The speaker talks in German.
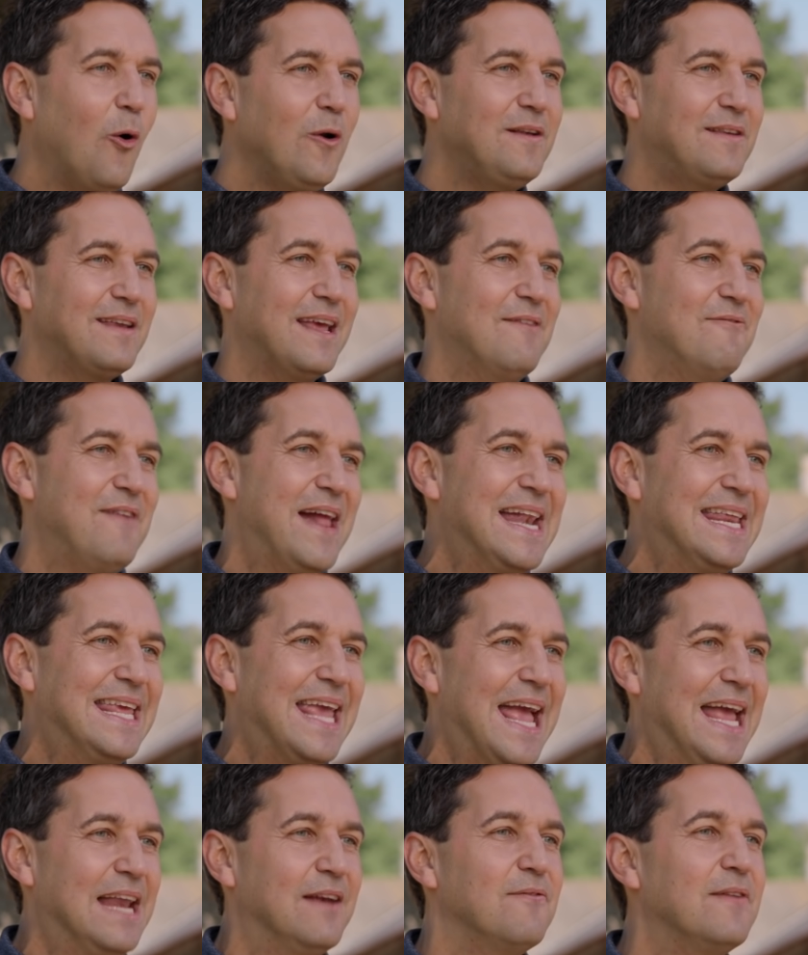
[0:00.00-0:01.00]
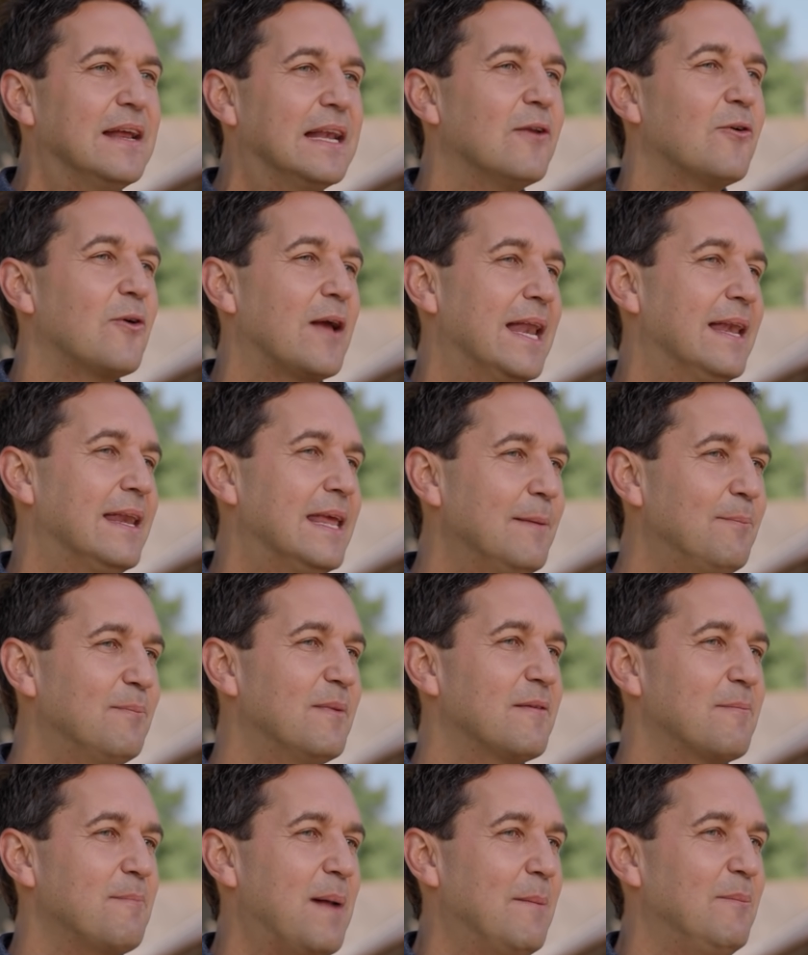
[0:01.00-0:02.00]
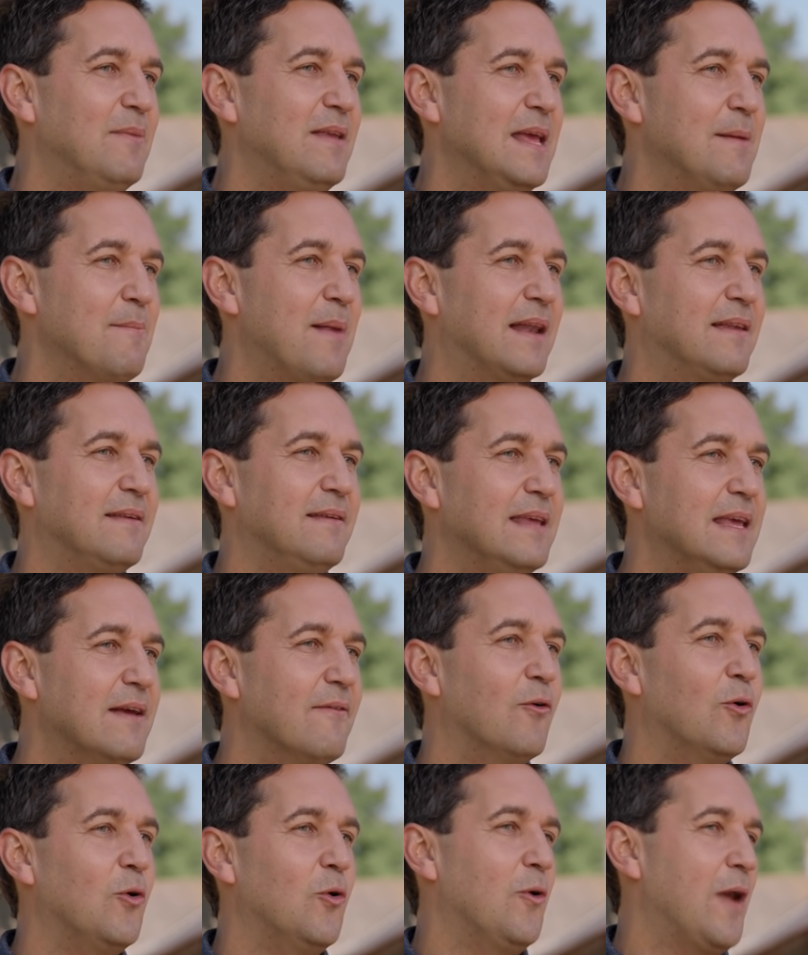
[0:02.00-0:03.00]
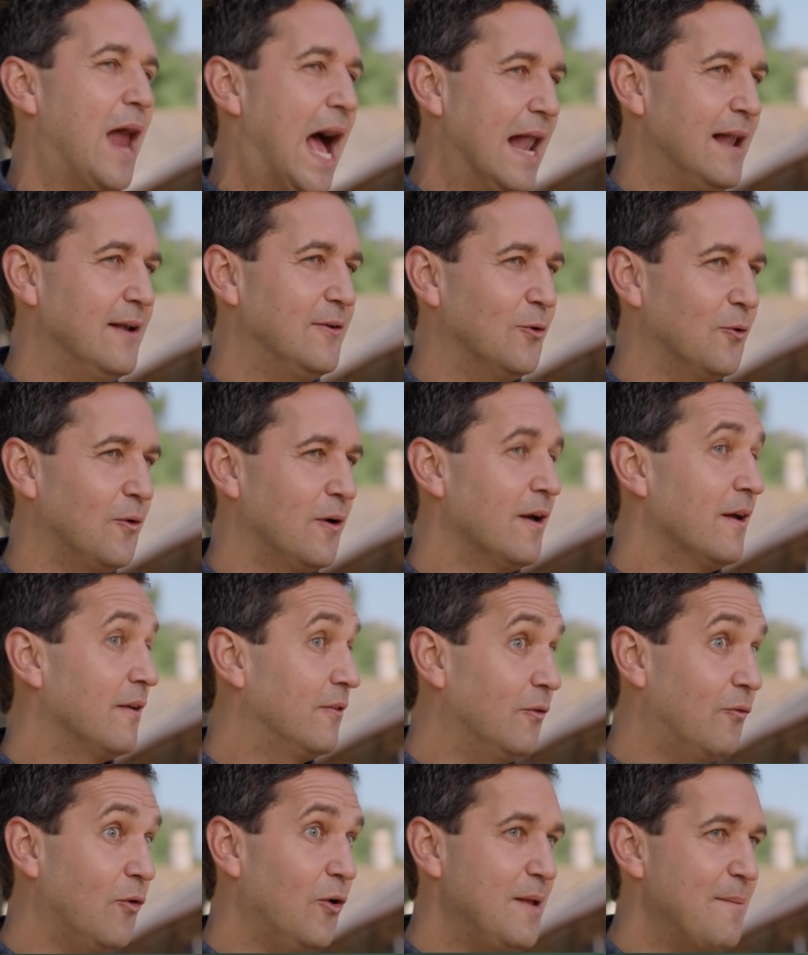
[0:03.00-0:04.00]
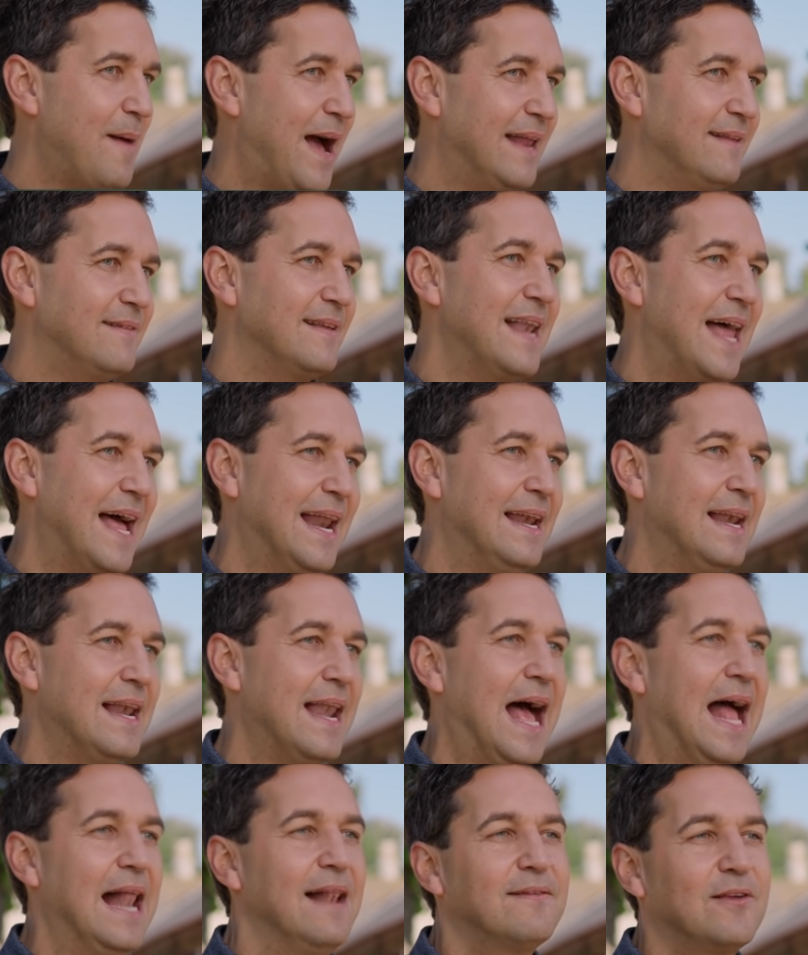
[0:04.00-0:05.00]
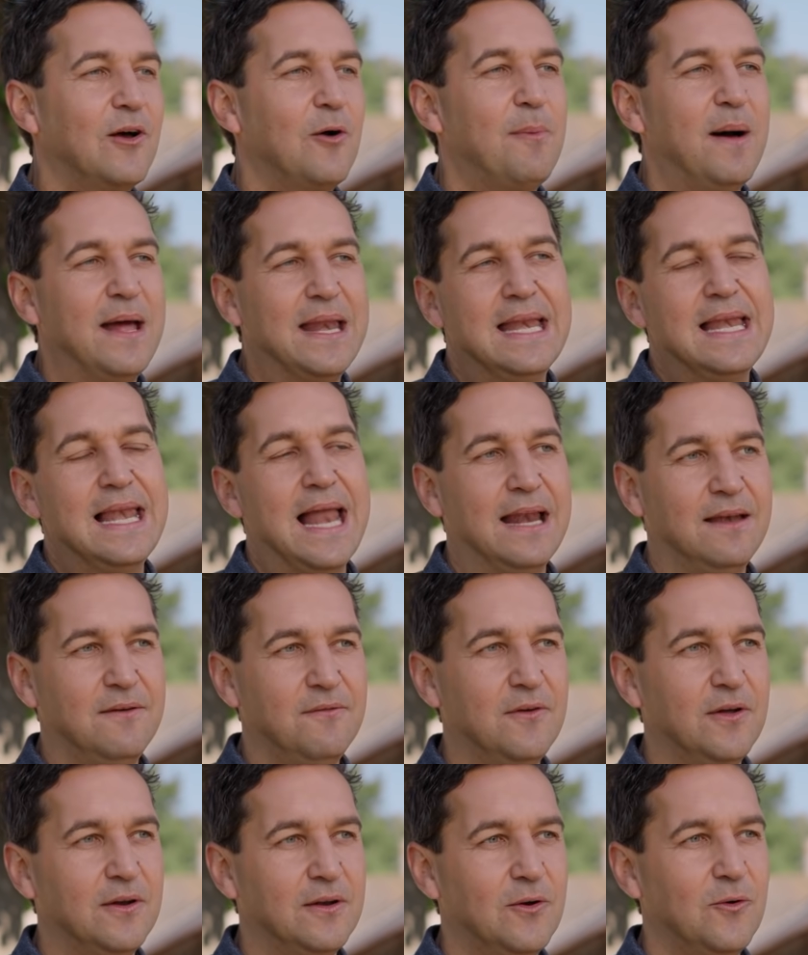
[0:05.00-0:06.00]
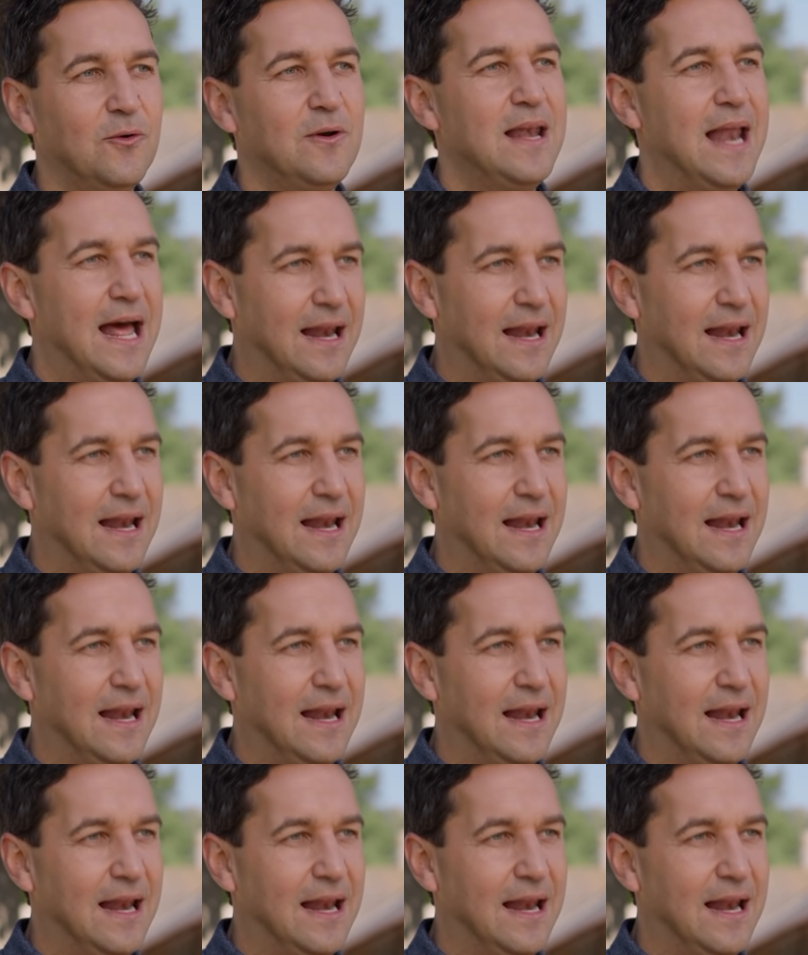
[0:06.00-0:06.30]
Und welche Entwicklungen gibt es beim Thema Tierwohl und Haltung, sowohl im Einzelhandel als auch bei den Landwirten und